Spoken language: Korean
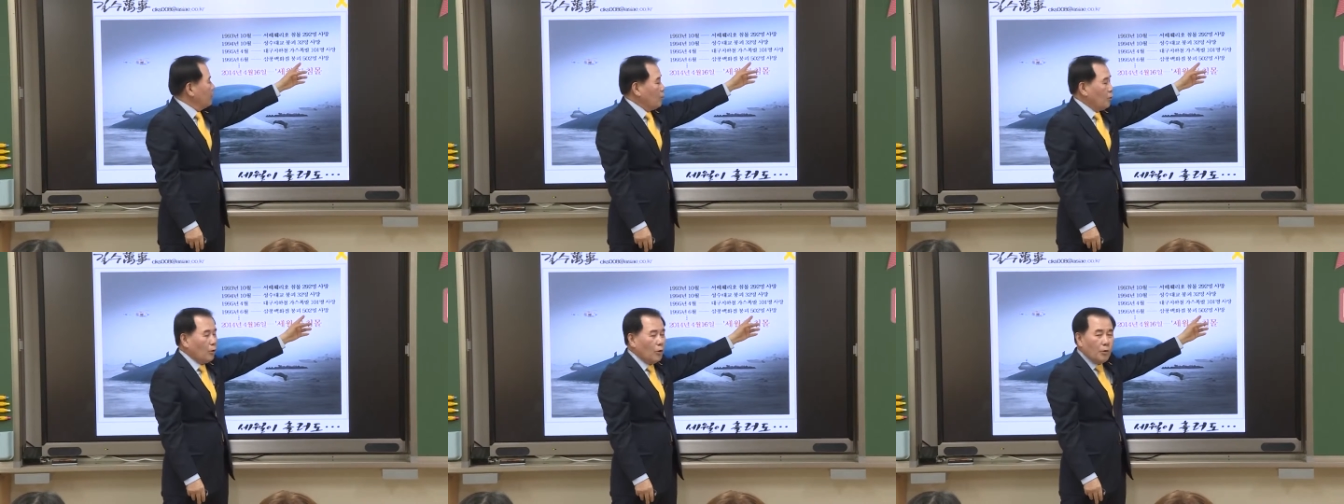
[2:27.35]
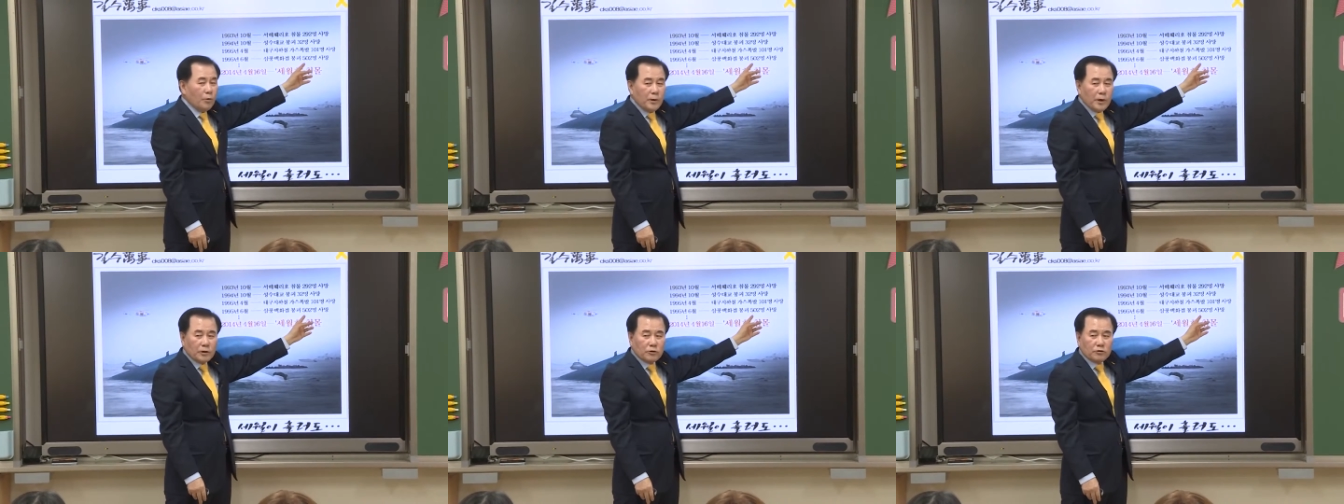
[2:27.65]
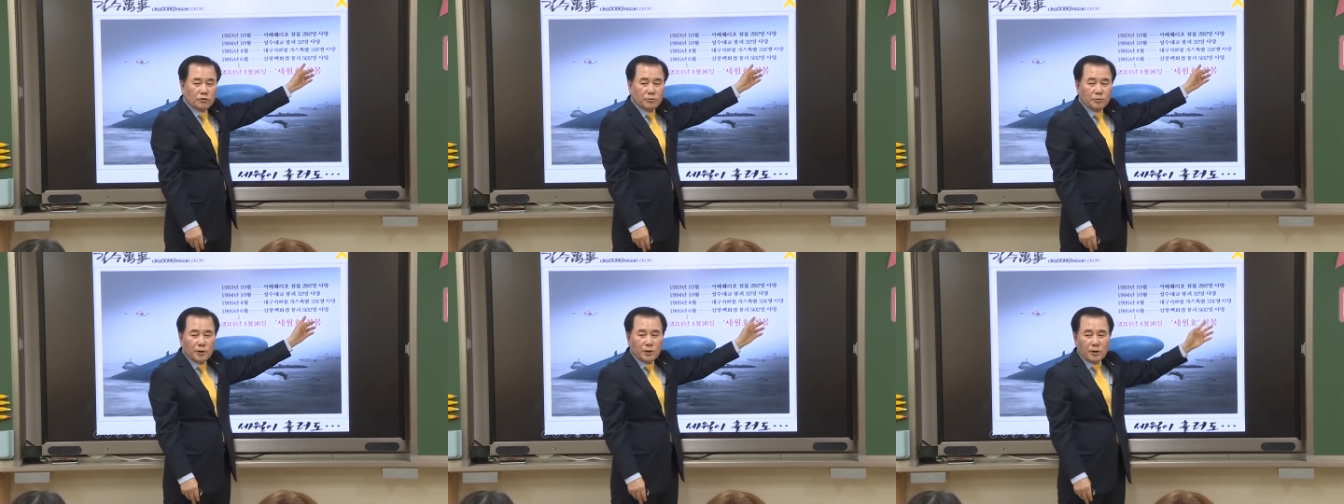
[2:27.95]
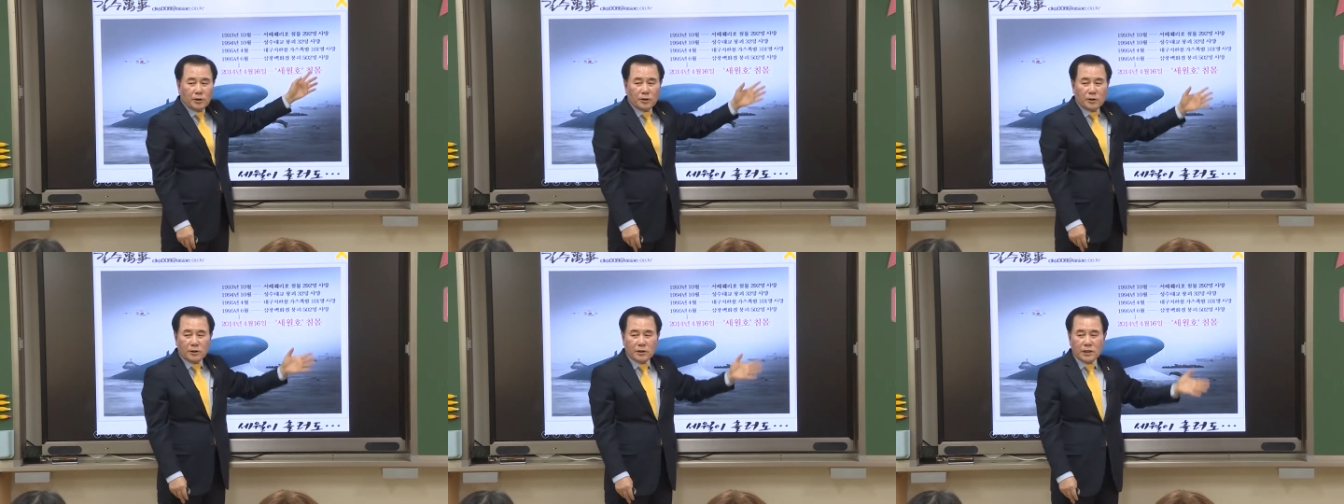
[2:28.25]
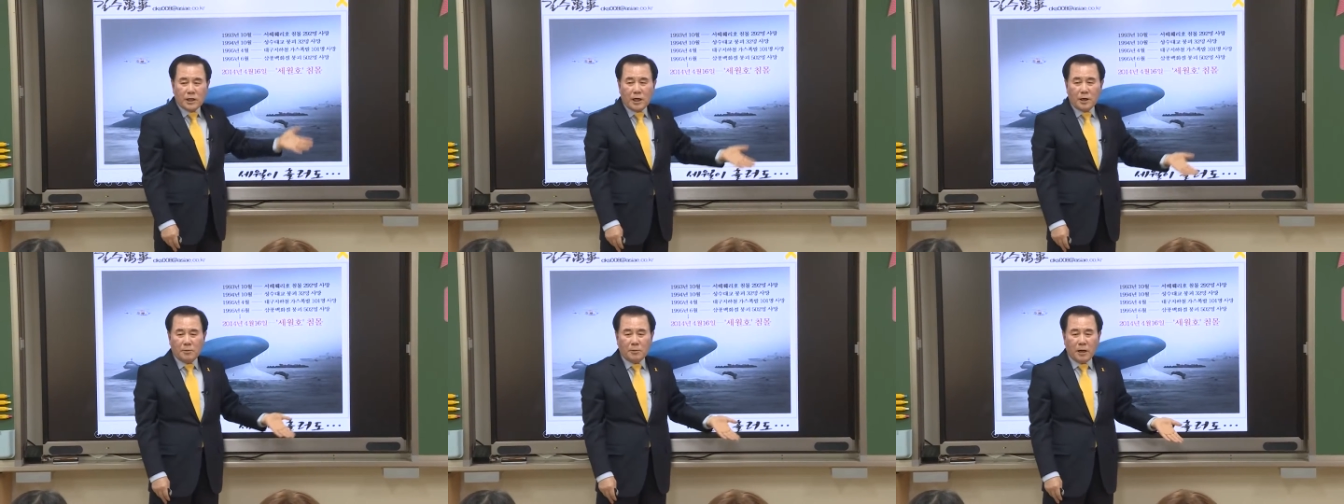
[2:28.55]
502명
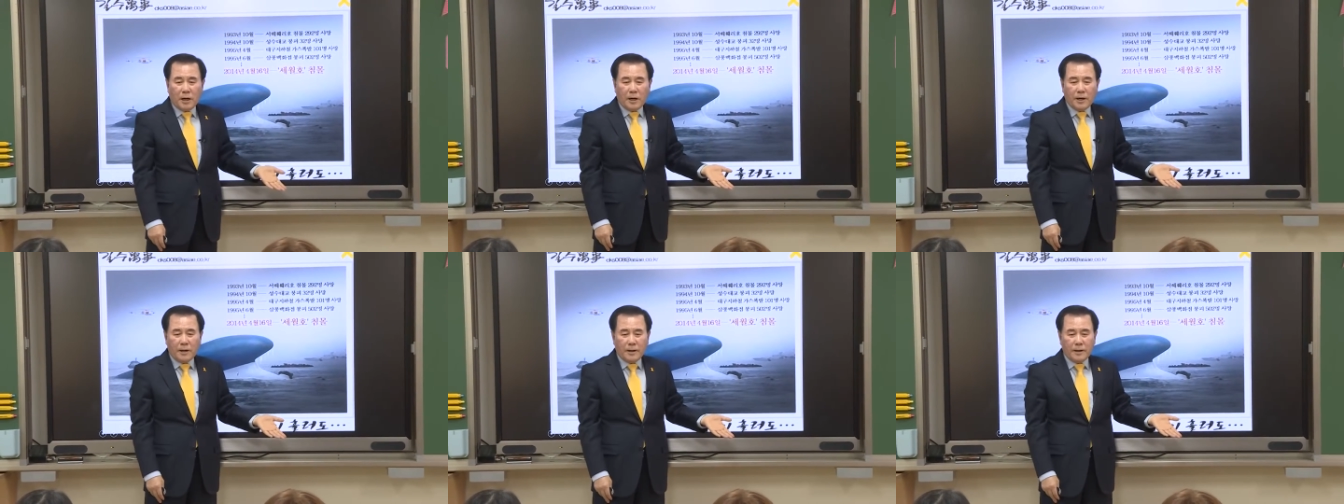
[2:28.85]
사망.